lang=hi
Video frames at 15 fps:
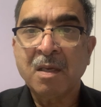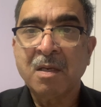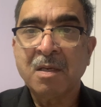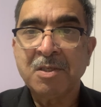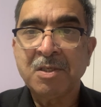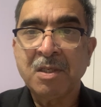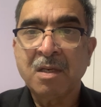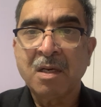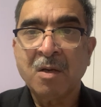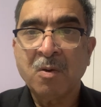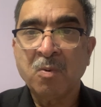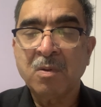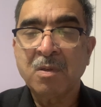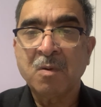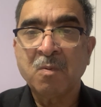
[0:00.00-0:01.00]
का शिकार
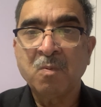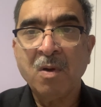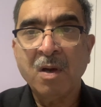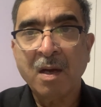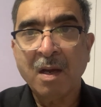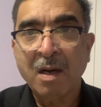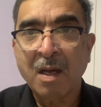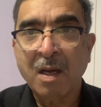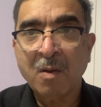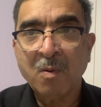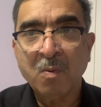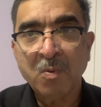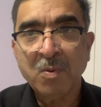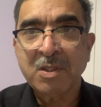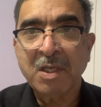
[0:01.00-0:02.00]
होकर वो हलाक
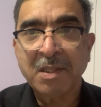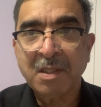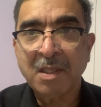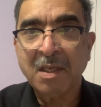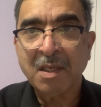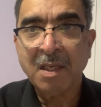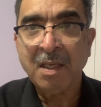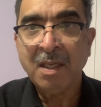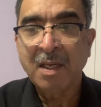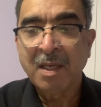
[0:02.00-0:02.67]
हो जाते हैं